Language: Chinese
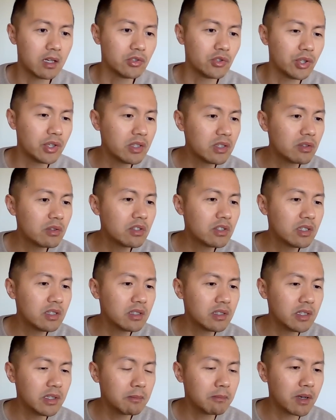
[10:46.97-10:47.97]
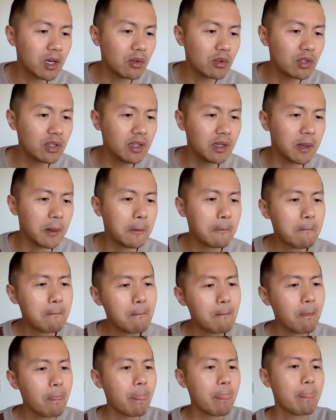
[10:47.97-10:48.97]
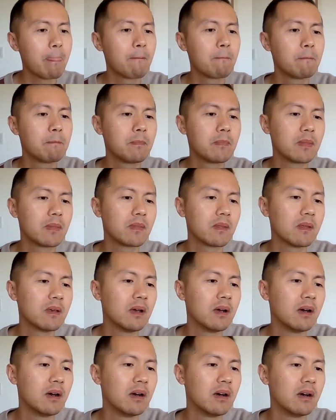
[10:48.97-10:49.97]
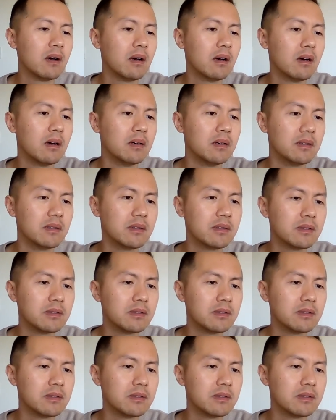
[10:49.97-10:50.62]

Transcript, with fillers: 全球经济贸易，呃